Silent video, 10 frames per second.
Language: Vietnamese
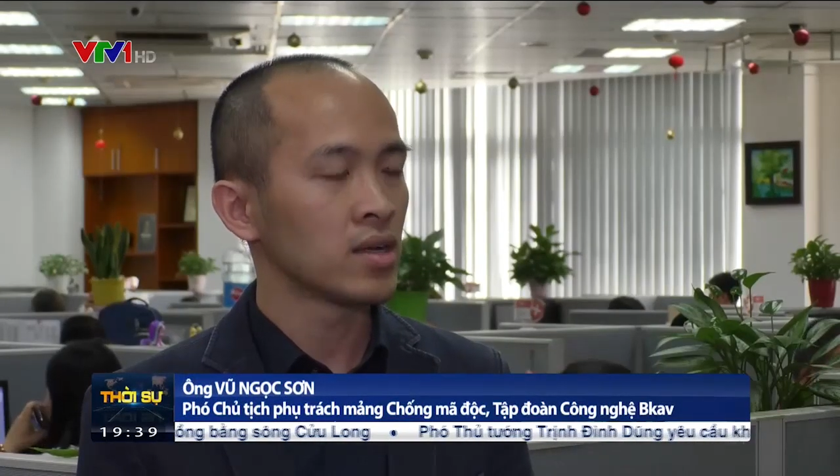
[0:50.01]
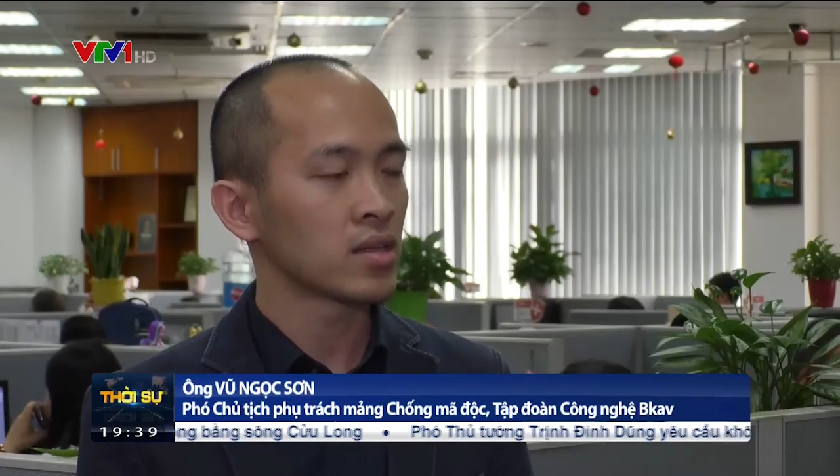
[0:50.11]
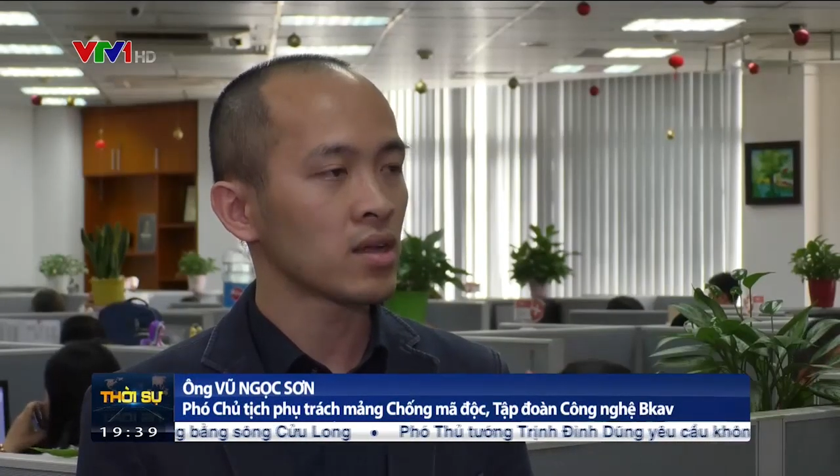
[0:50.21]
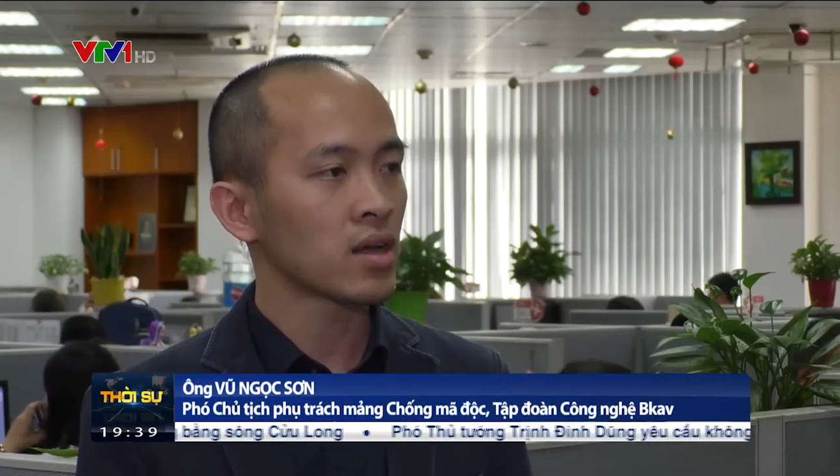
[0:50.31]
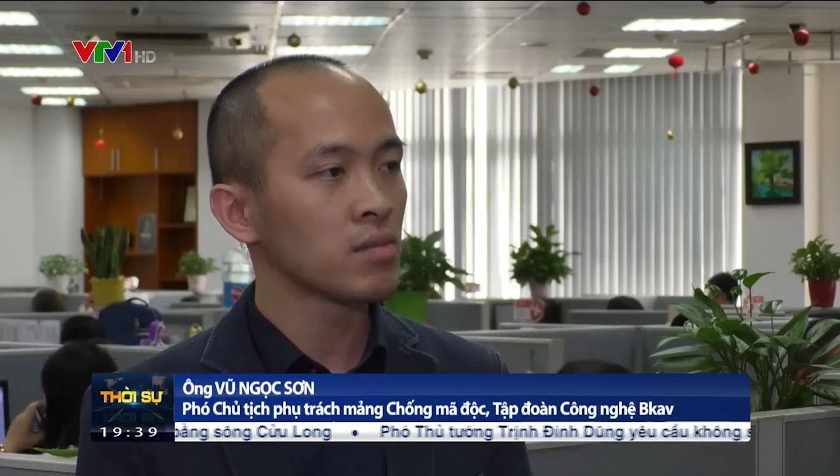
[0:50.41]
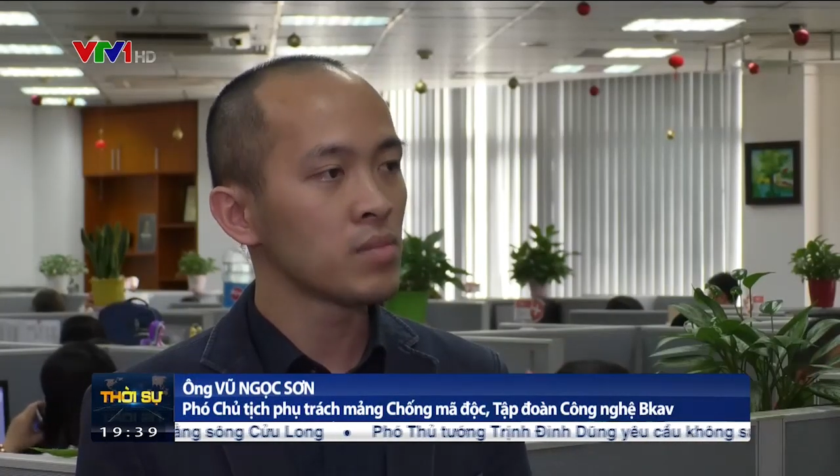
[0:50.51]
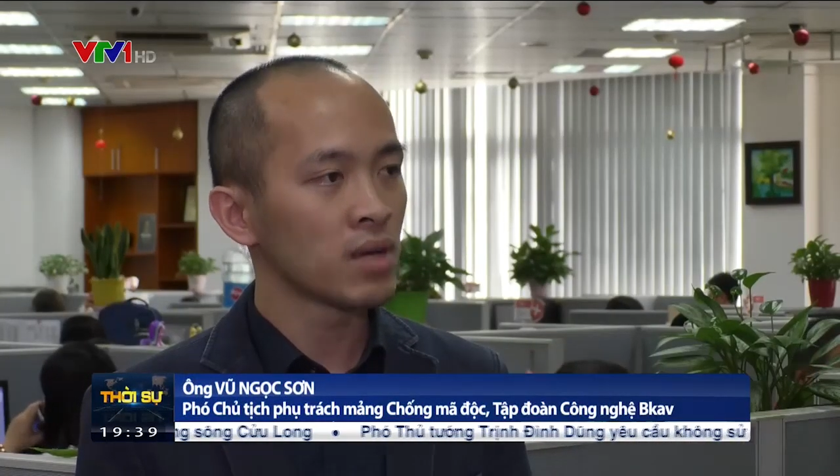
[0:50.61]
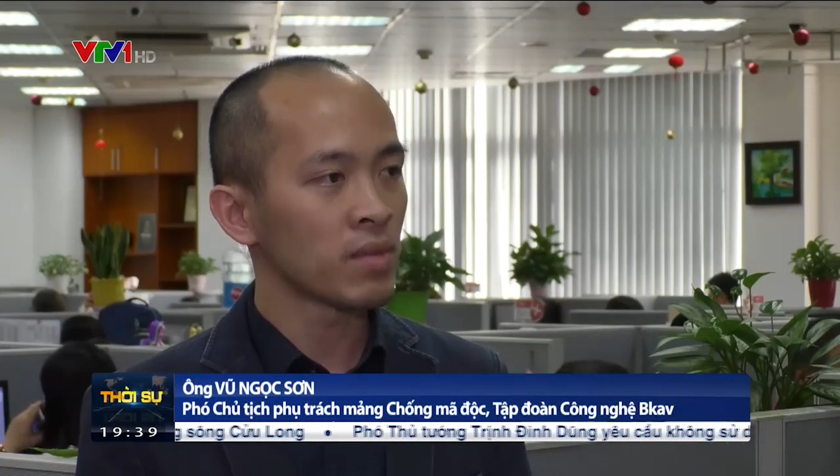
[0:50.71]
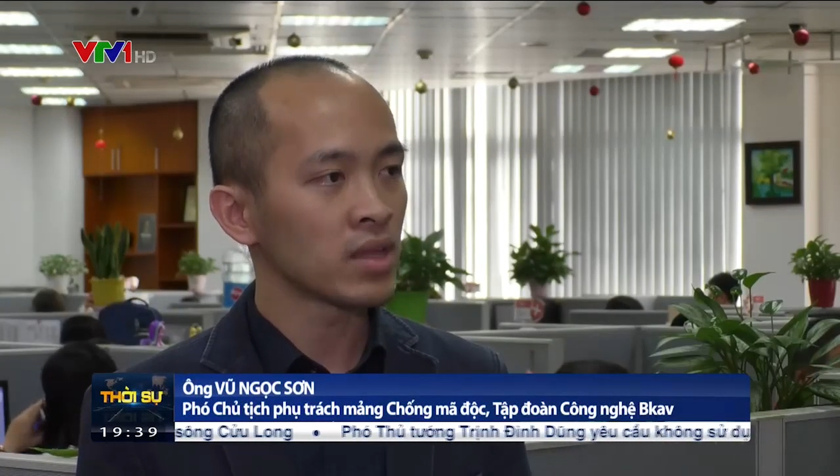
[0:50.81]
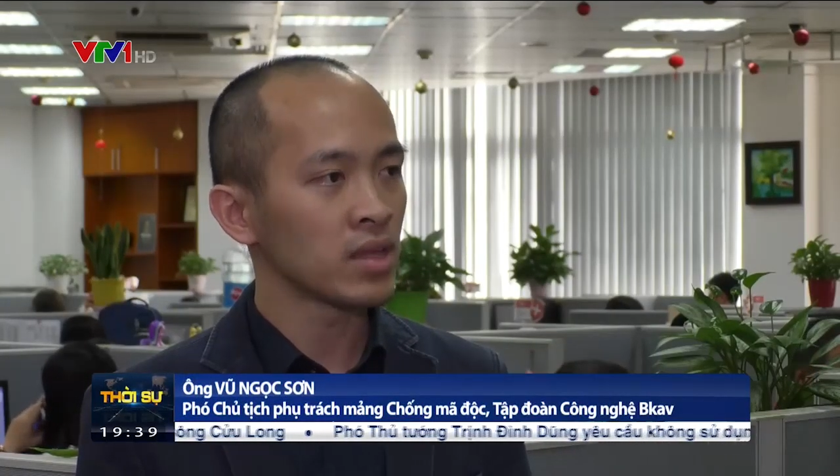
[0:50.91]
À, tức là cứ
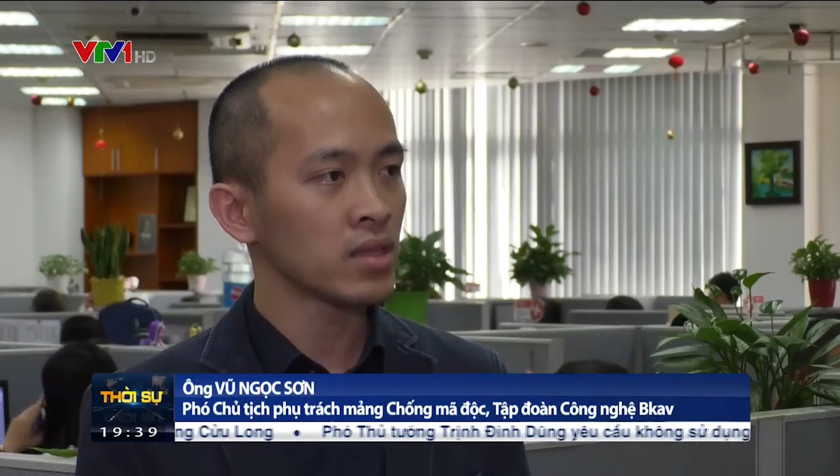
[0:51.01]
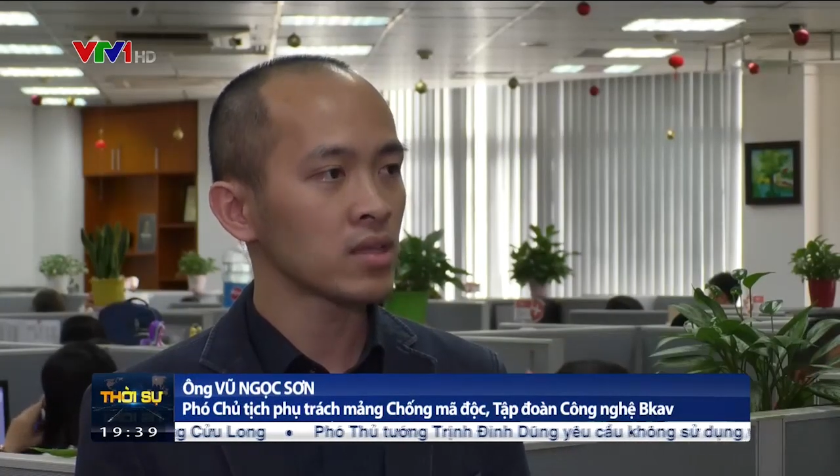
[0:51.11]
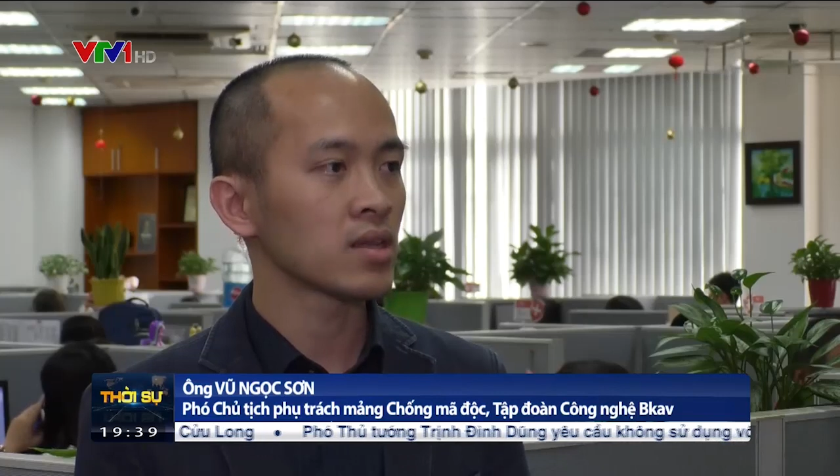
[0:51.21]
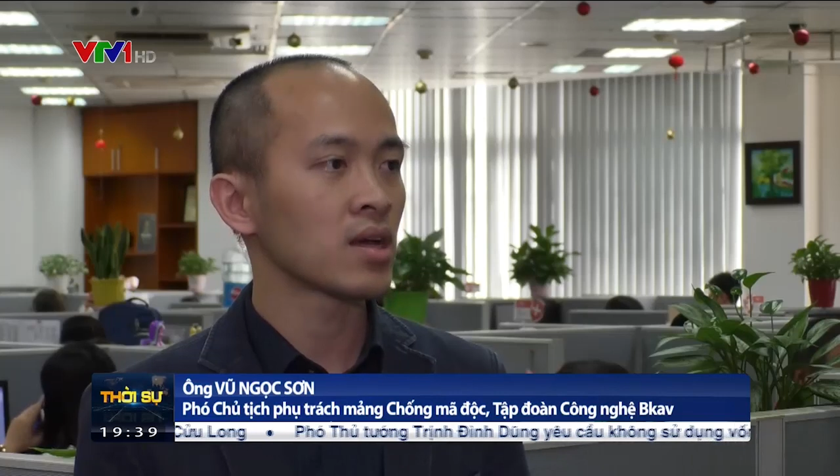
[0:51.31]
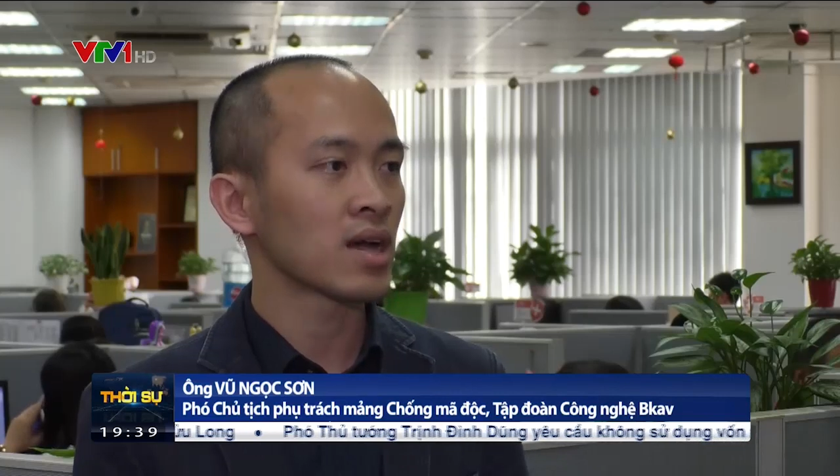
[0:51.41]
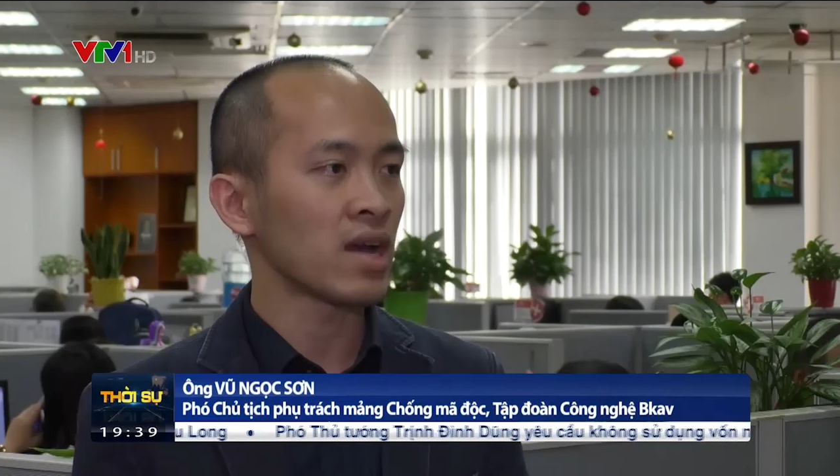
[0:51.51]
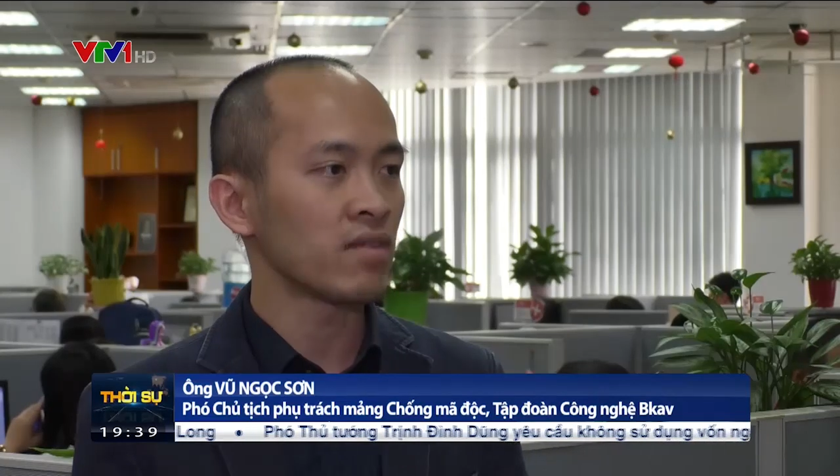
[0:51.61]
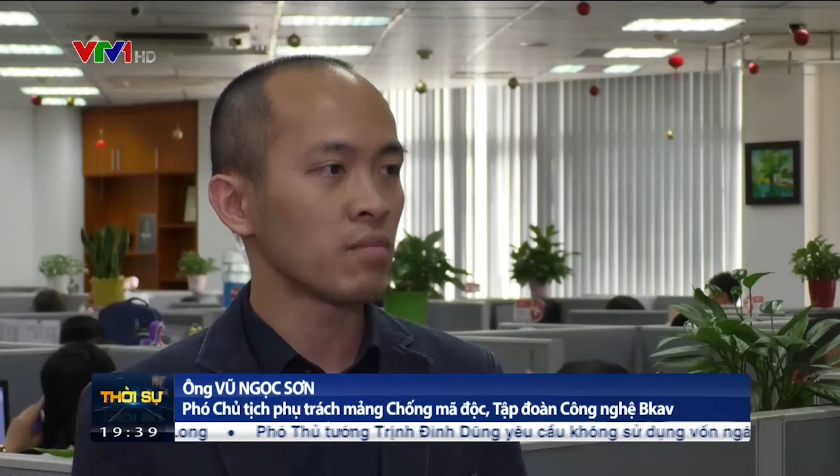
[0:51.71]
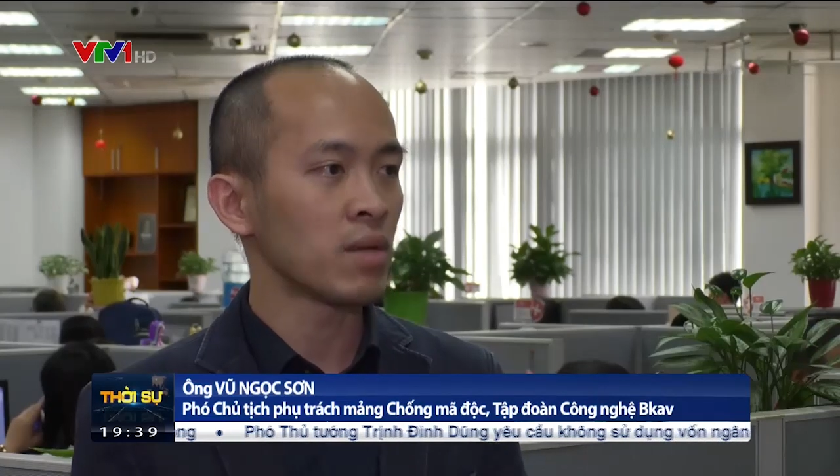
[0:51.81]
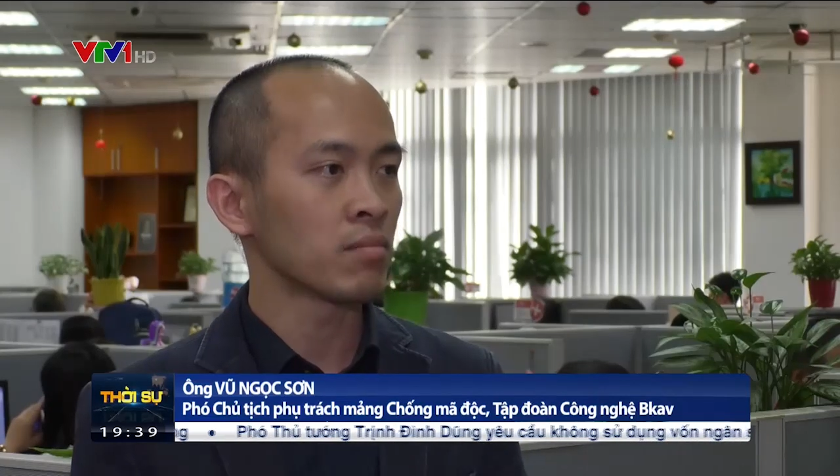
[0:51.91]
10 máy tính à,
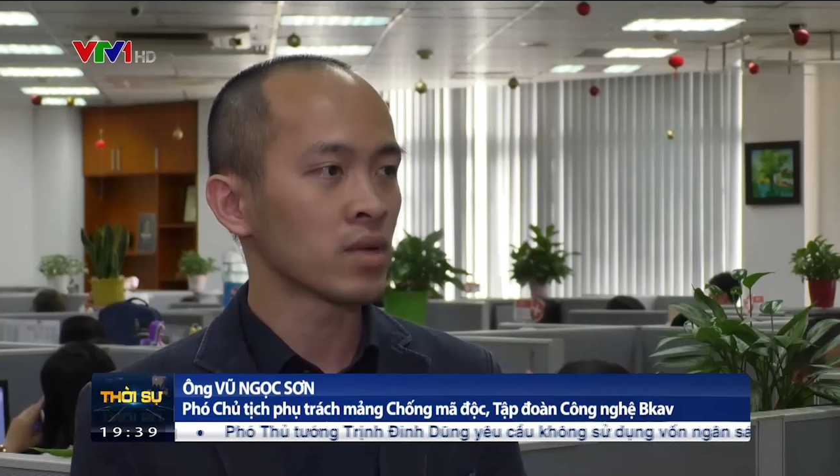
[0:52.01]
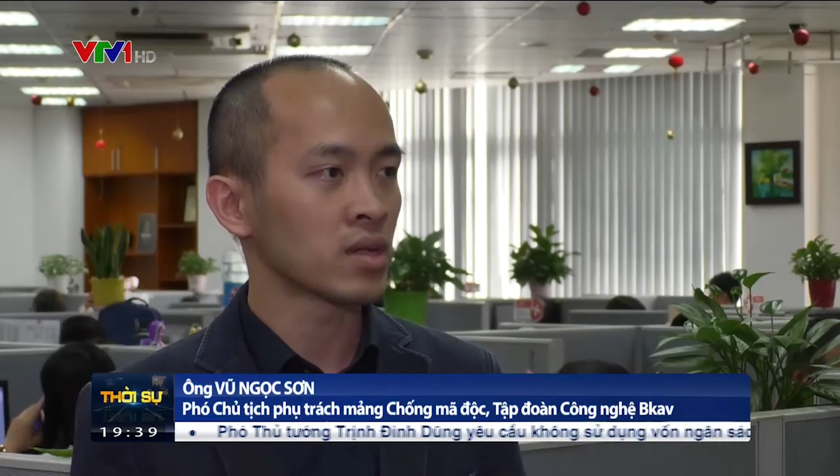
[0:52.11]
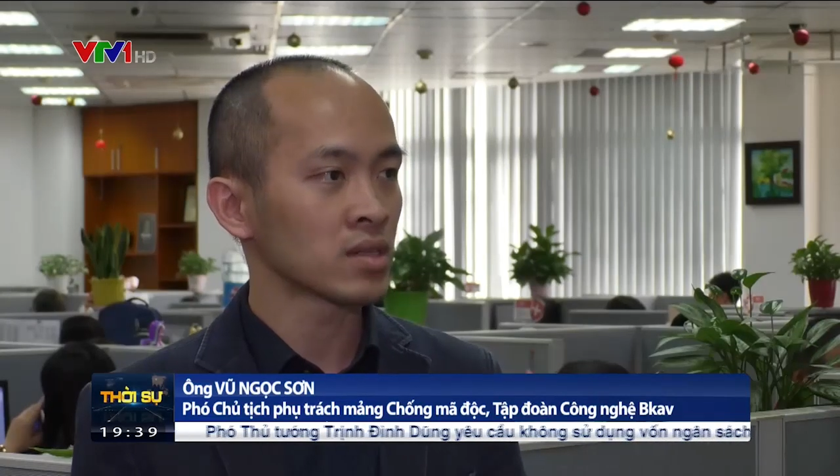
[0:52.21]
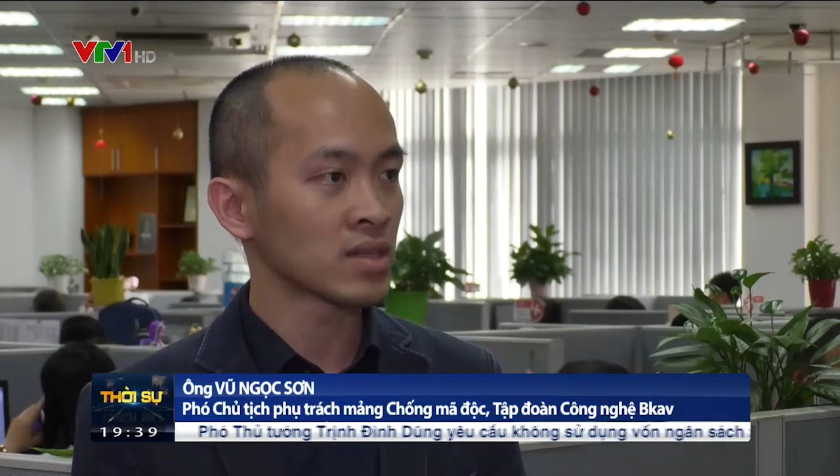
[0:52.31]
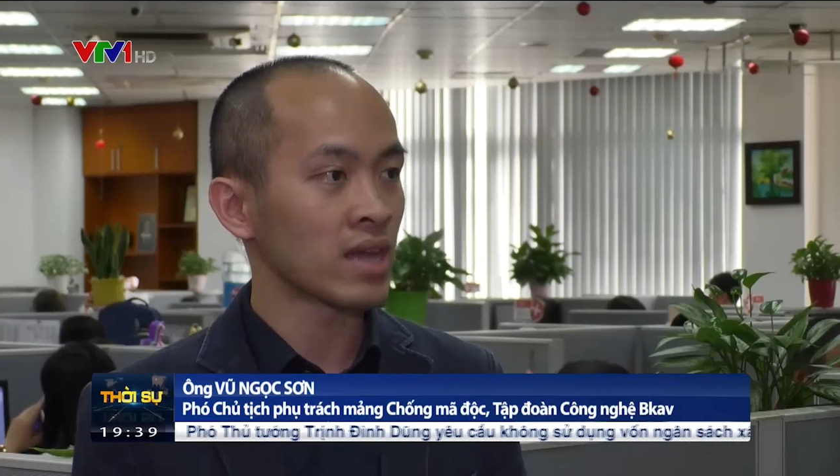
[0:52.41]
cài phần mềm à,